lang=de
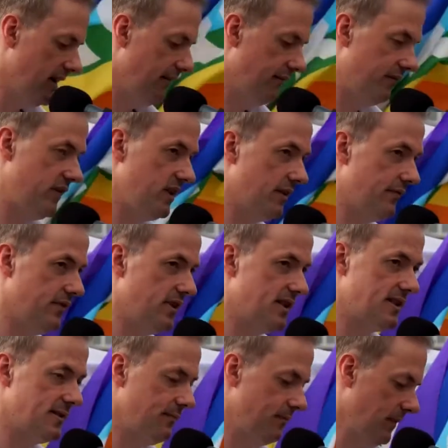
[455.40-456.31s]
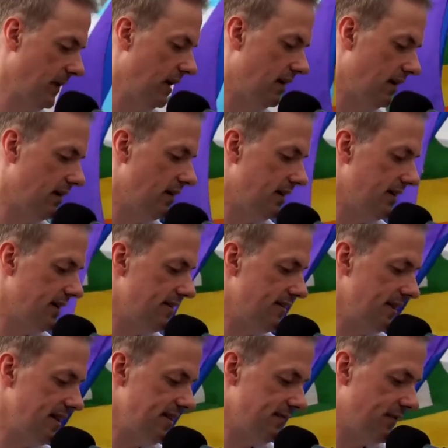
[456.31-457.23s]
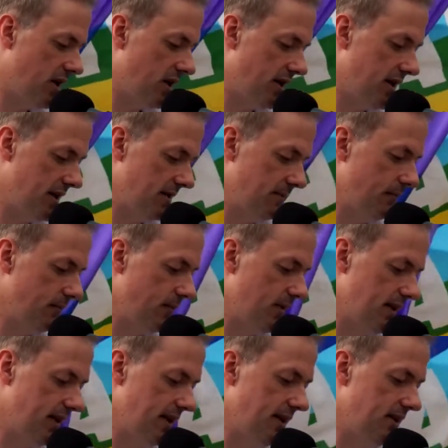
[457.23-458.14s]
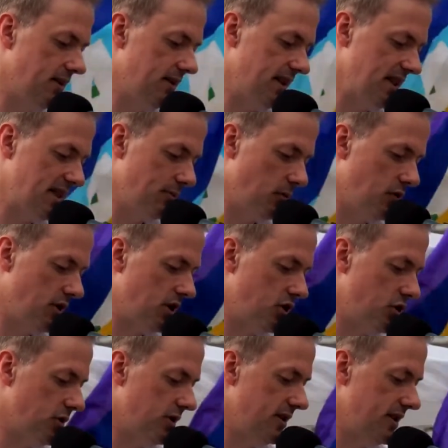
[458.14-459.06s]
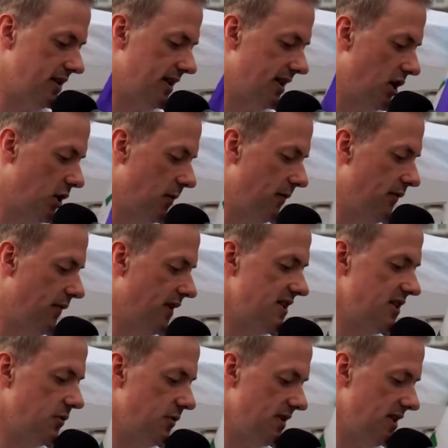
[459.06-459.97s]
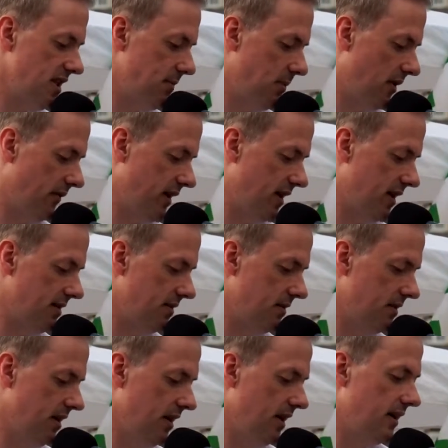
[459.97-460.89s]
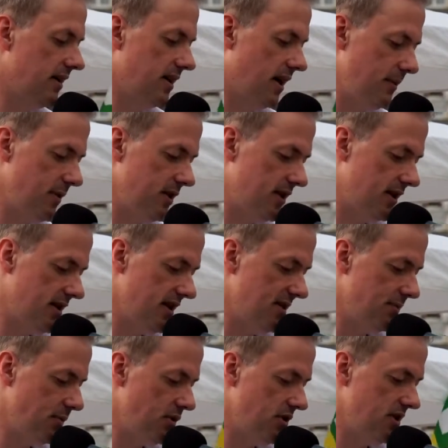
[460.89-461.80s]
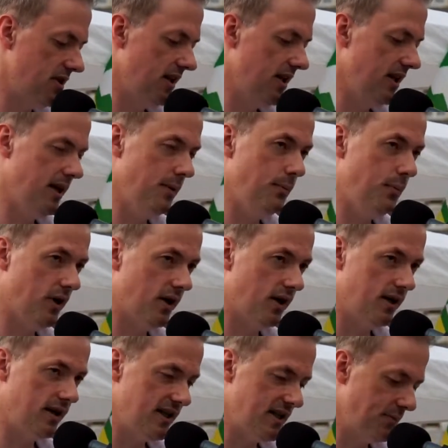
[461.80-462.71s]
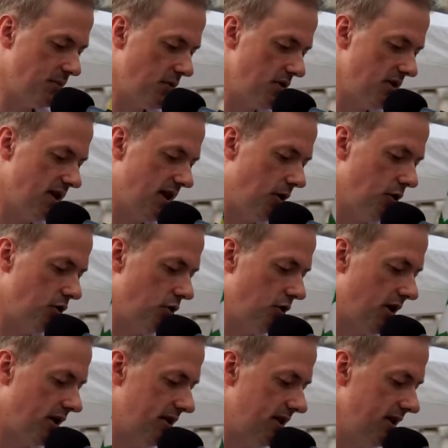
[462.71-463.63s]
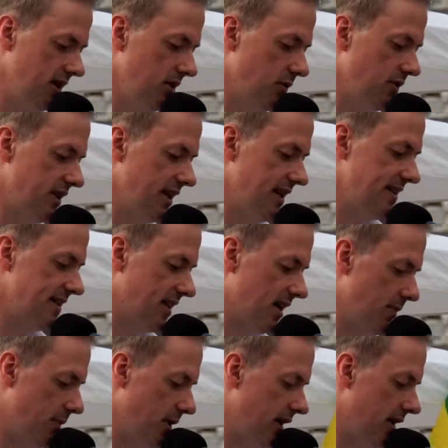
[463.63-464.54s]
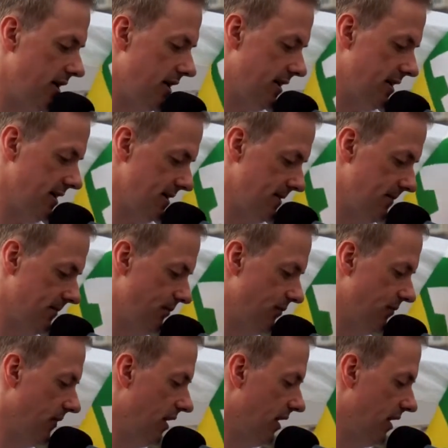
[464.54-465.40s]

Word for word: Wir wissen, dass diese Wahrheiten, die hinter diesem unerschütterlichen Glauben fast unsichtbar werden, Kapitalismus, Imperialismus, Autokratie und Kriegstreiberei heißen.